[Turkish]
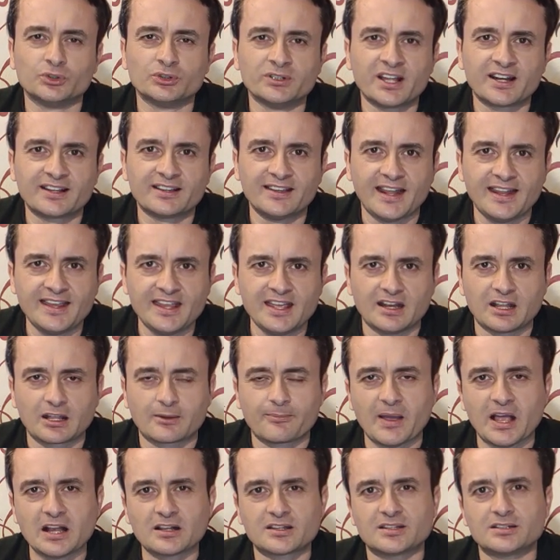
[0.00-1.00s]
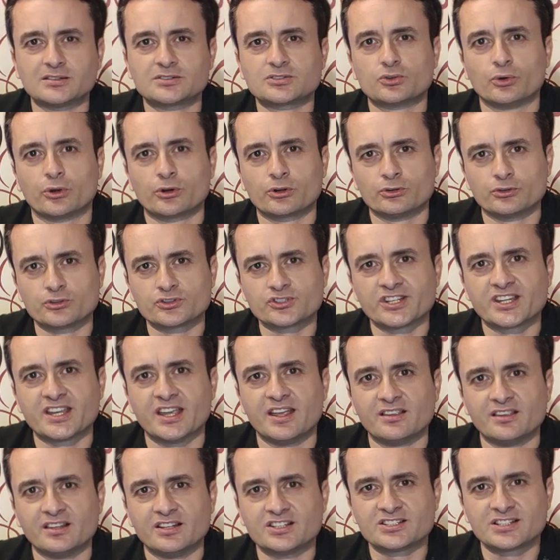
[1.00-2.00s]
Bunları deneyerek belki sorununuzu
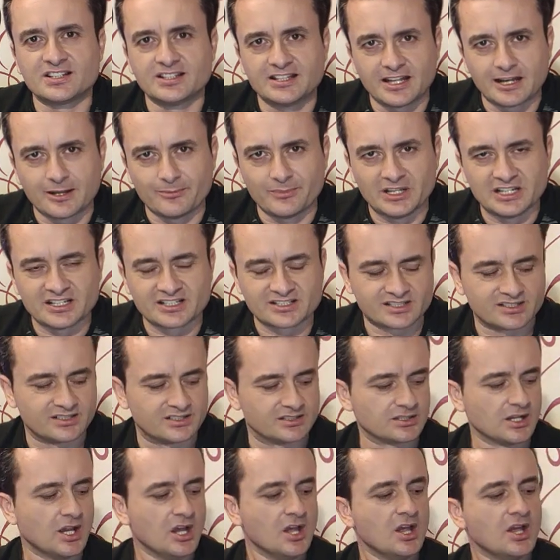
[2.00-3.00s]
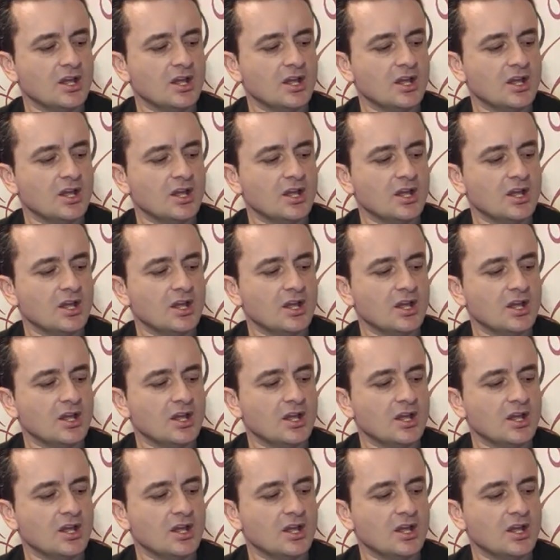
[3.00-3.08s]
kendiniz giderebilirsiniz.